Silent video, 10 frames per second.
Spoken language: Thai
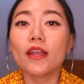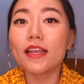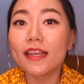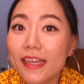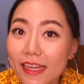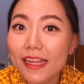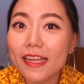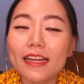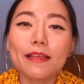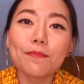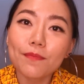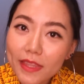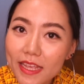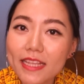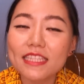วันนี้คลิป
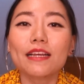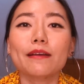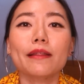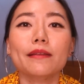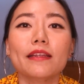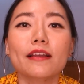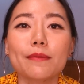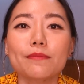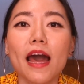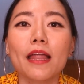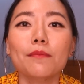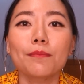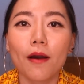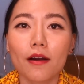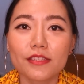นี้จะกันคลิป
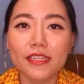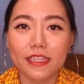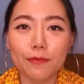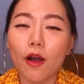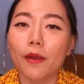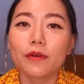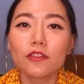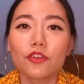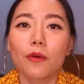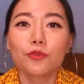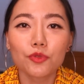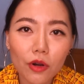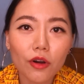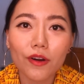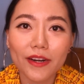unbox สิ่งที่พลอยเพิ่งช็อป ช่
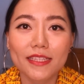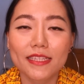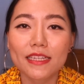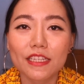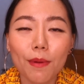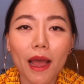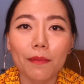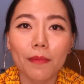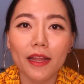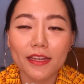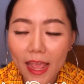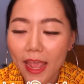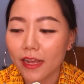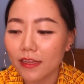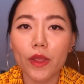วงควอรันทีนที่ผ่านมานี่เอ
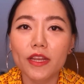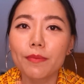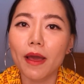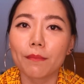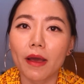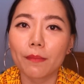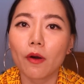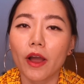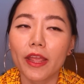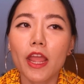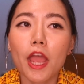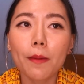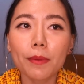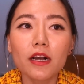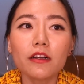งวีคที่ผ่านมาพลอย
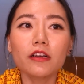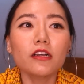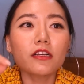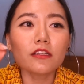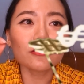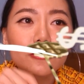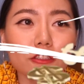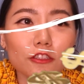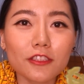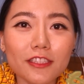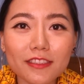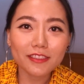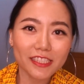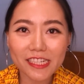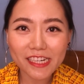เพิ่ง
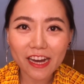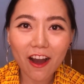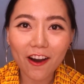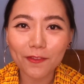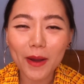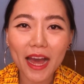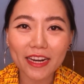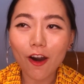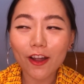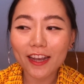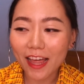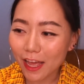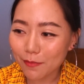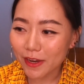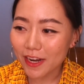ซื้อของผ่านออนไล
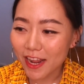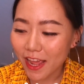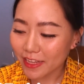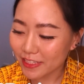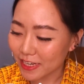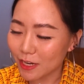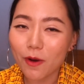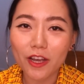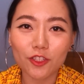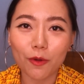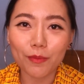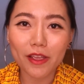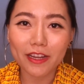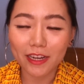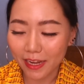น์ไปนั่นเองสิ่งที่พลอยช้อป
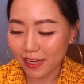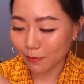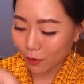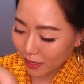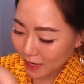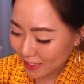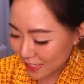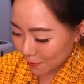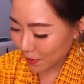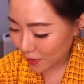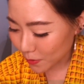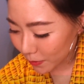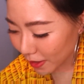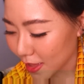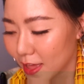ปิ้งคืออะไรนั้นพลอยกำลังจะหยิบให้ดู
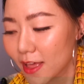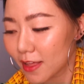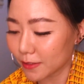ค่ะ